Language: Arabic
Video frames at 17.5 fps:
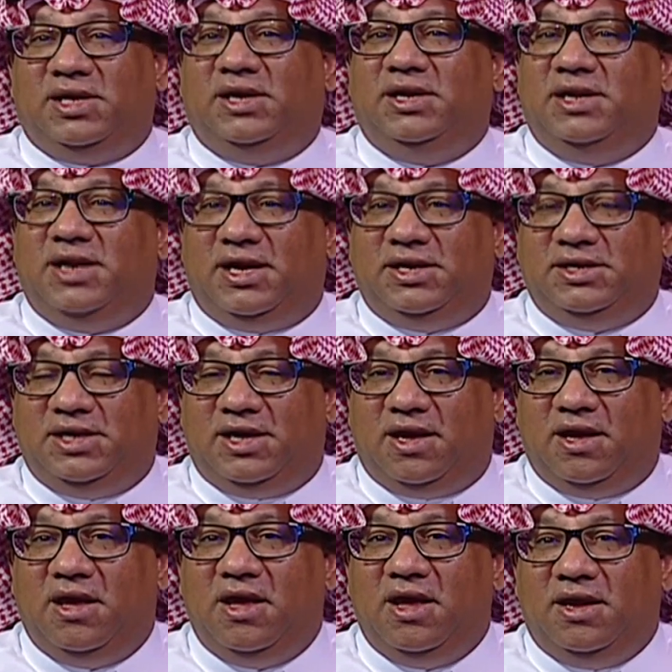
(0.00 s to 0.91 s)

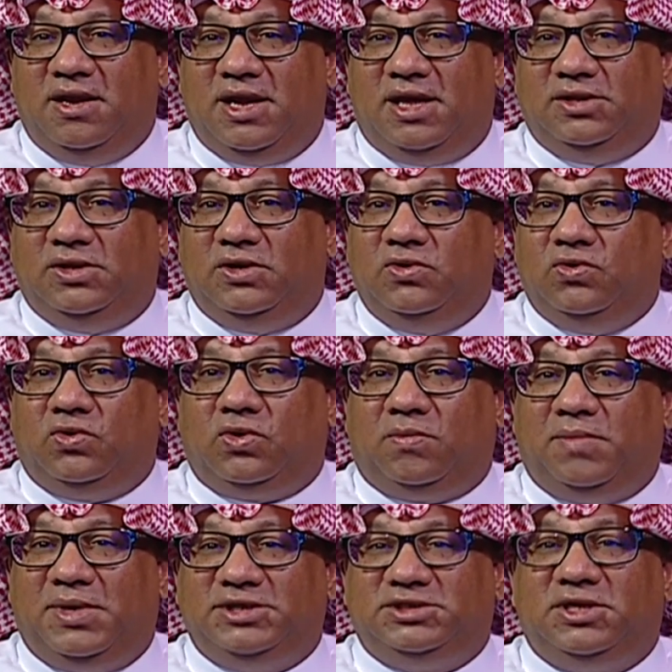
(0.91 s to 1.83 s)
لناديها نادي النور
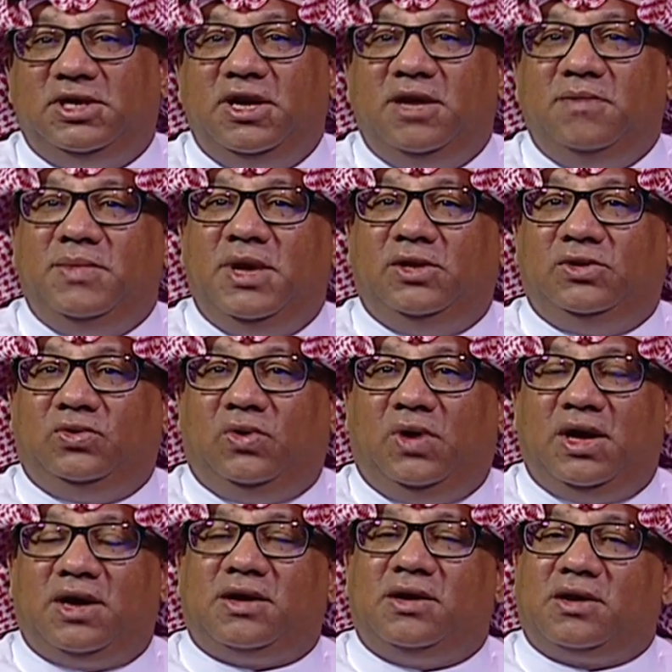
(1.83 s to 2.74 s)
مجد بأن
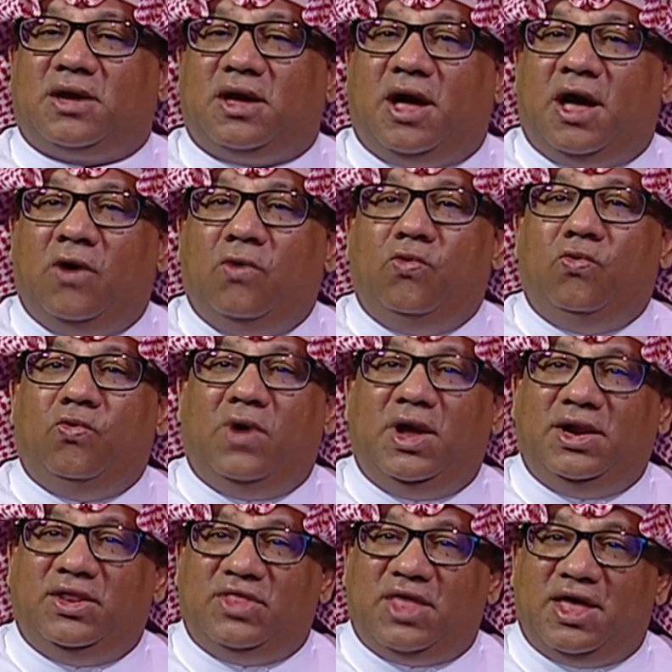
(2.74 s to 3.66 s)
تحقق
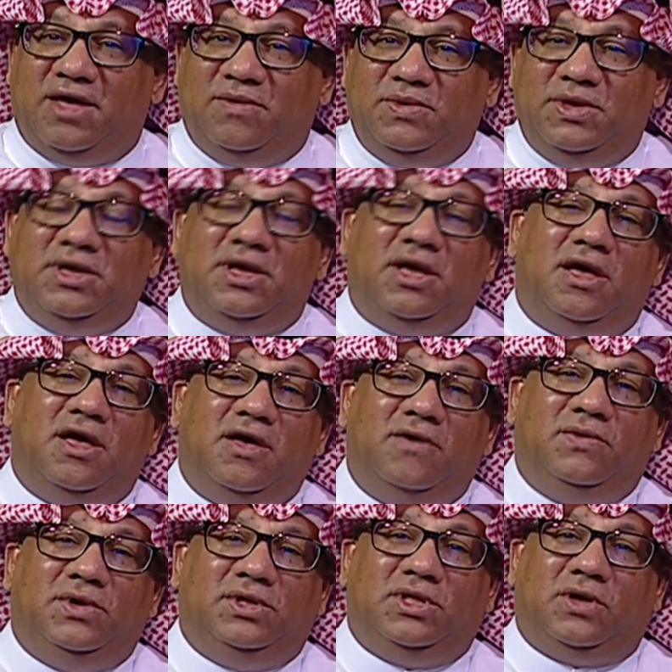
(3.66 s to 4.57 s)
أول ذهبية
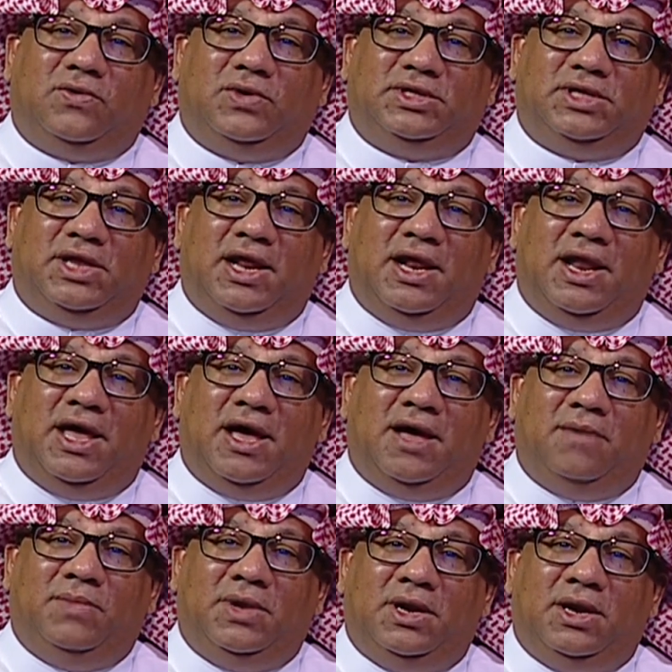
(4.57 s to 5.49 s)
في ذروة
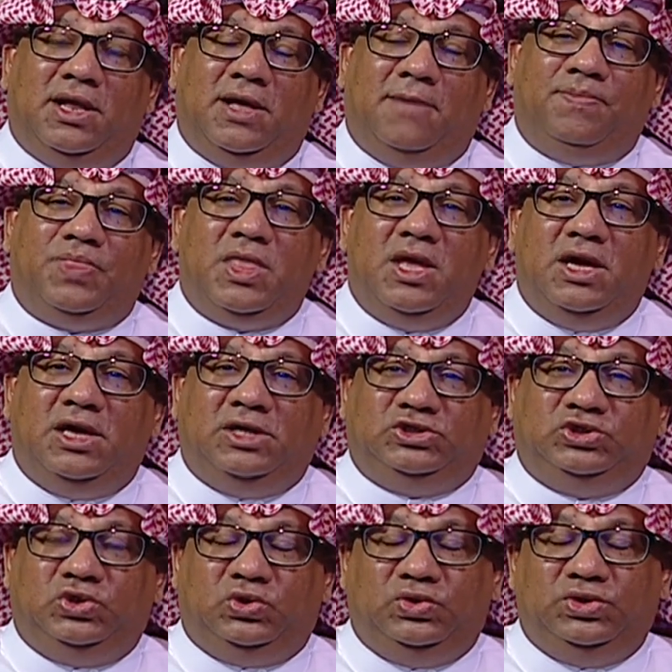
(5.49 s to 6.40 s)
الألعاب
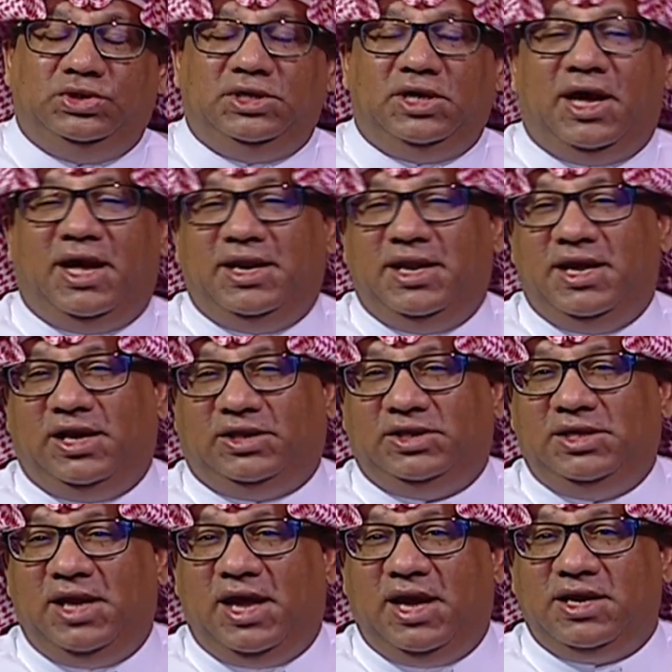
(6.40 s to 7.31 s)
السعودية هذا
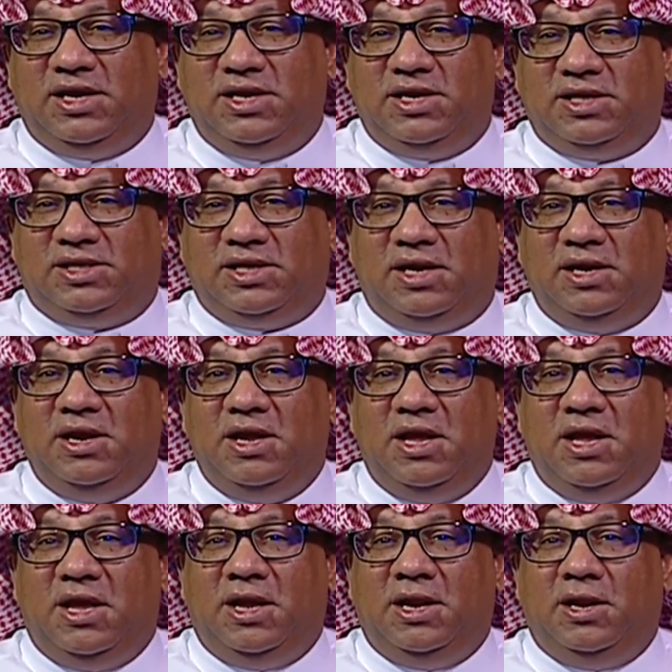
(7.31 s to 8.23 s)
يعطينا حقيقة
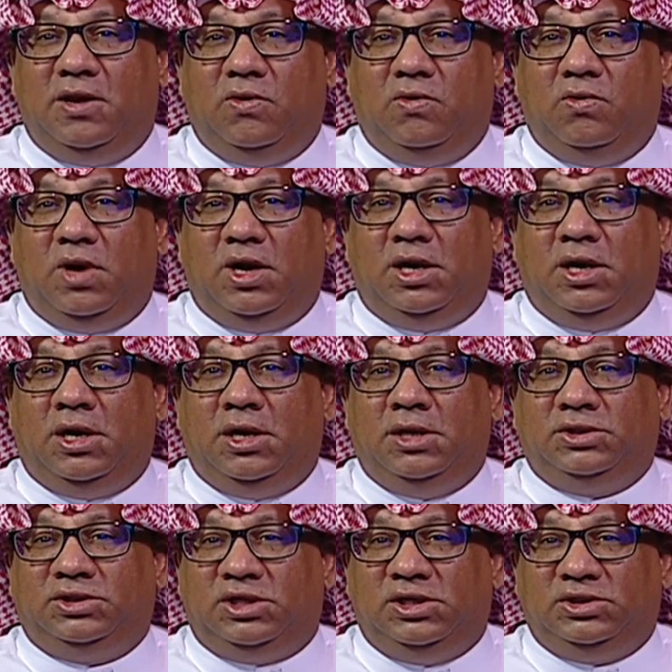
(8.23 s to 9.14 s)
اللي هو
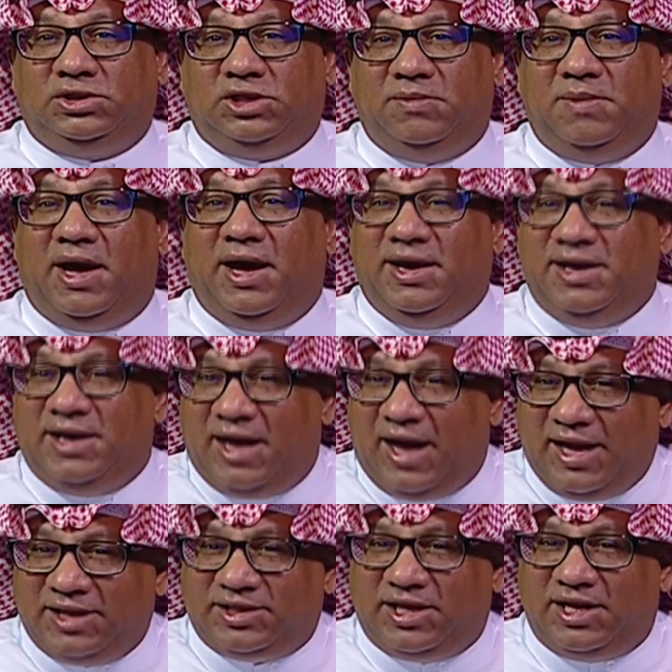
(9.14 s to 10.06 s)
انطباع أن
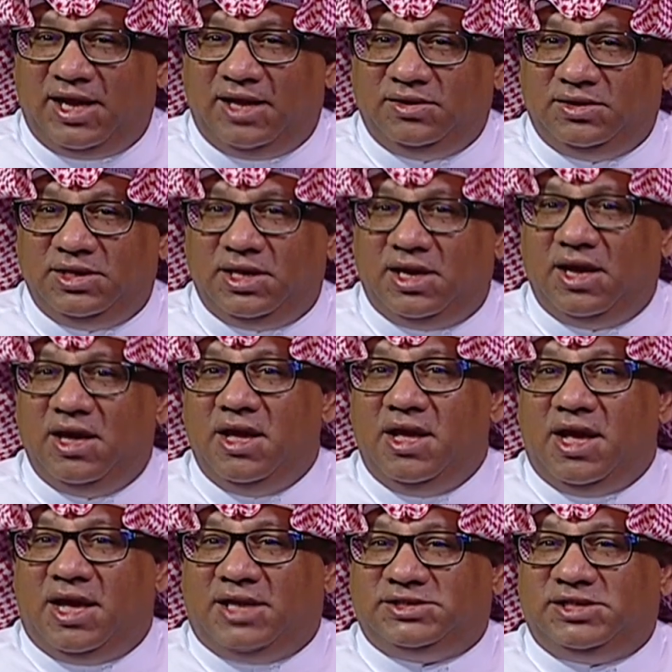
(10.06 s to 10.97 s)
حتى الأندية
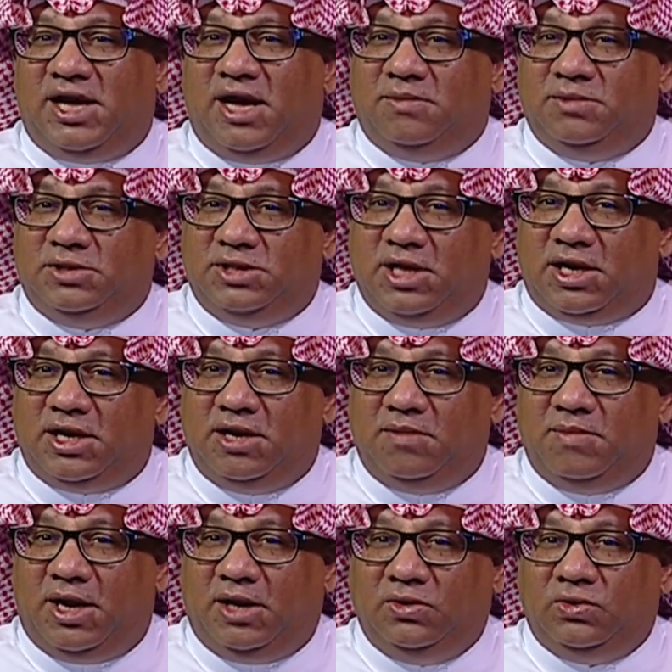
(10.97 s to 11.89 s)
أصحاب الدخل
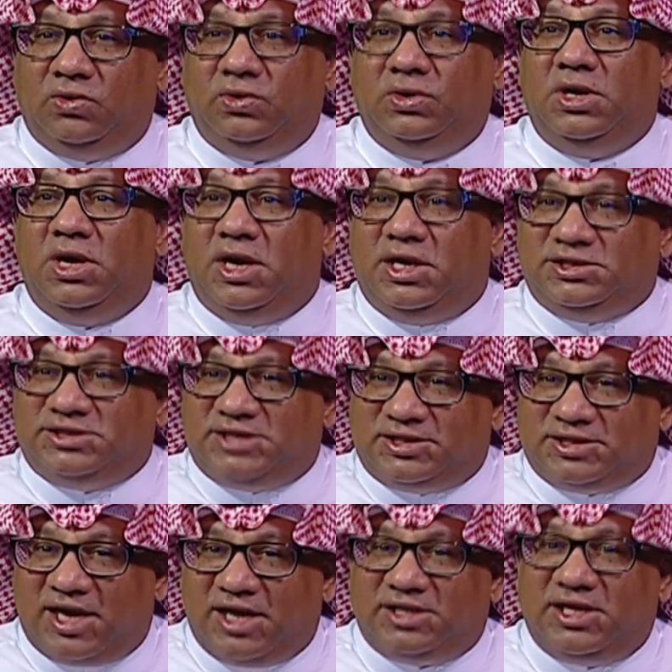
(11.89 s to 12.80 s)
المحدود
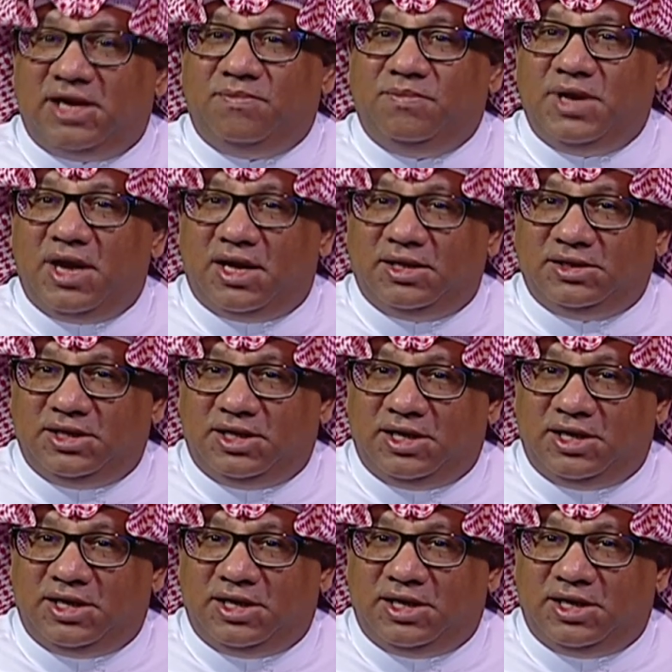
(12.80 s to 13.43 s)
ستهتم بهذه